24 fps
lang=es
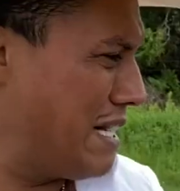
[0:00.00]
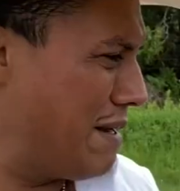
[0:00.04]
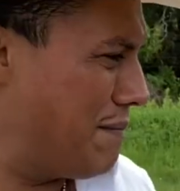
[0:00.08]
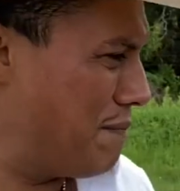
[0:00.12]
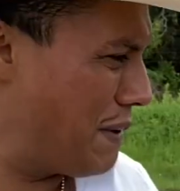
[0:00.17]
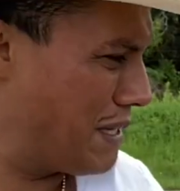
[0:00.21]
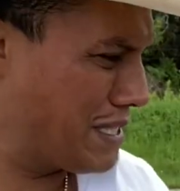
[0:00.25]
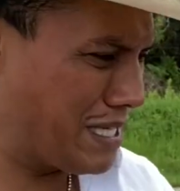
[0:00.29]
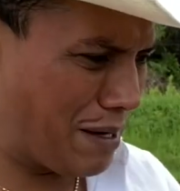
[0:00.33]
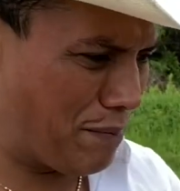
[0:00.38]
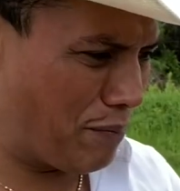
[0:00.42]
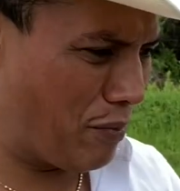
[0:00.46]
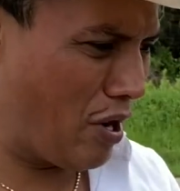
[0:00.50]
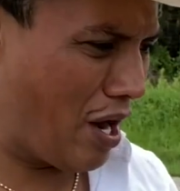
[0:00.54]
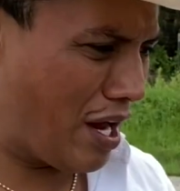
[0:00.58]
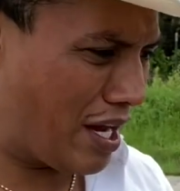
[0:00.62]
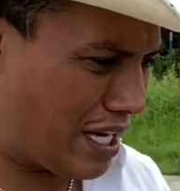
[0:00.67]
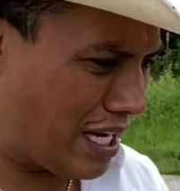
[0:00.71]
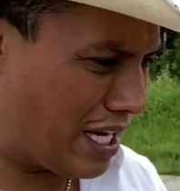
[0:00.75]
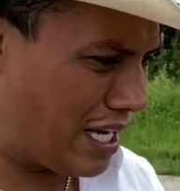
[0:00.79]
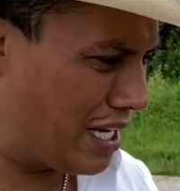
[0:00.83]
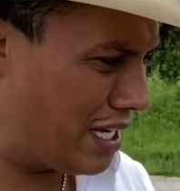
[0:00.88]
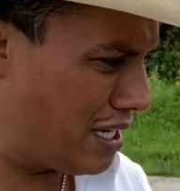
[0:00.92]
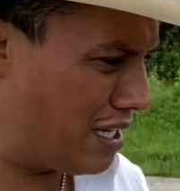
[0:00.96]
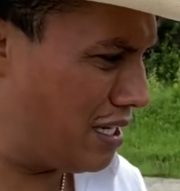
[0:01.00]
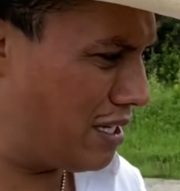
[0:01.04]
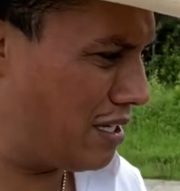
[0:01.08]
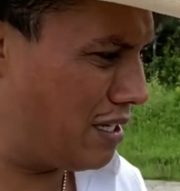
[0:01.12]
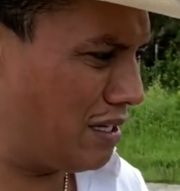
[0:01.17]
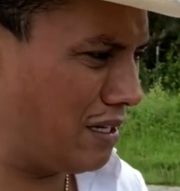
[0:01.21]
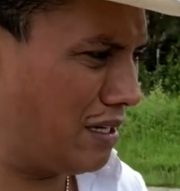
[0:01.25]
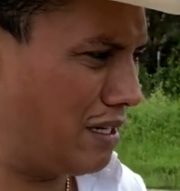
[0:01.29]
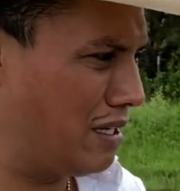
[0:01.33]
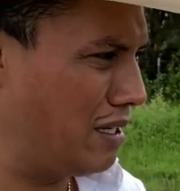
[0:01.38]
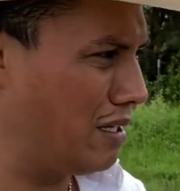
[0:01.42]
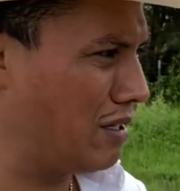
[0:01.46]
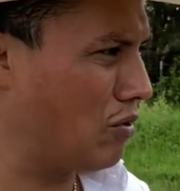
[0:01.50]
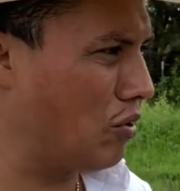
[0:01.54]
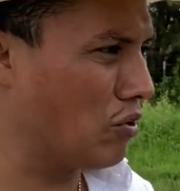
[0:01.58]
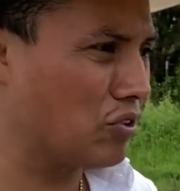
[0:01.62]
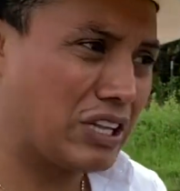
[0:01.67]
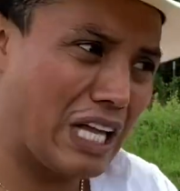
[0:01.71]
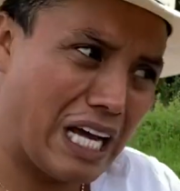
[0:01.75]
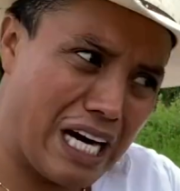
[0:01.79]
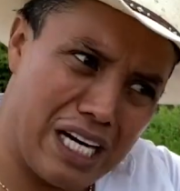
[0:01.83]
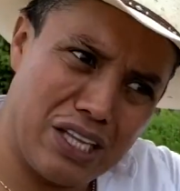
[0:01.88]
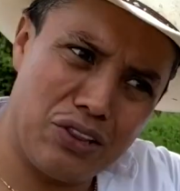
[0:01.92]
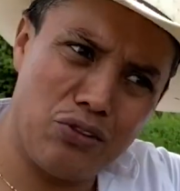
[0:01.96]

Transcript: en pasar por aquí y, cortarle